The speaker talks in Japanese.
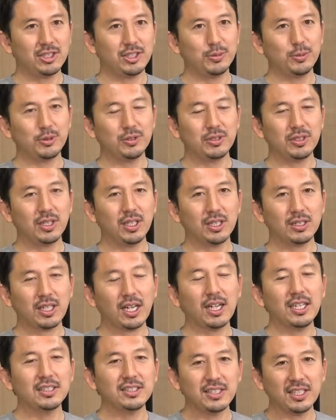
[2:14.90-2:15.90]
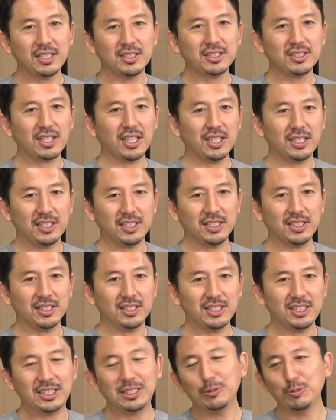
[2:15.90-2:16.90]
自分が対戦したり
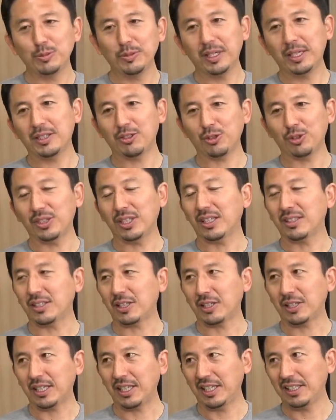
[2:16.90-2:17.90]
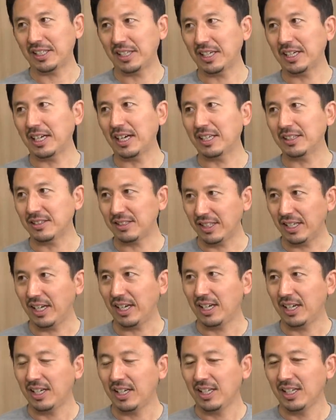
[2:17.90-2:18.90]
チームメイトになった経験があって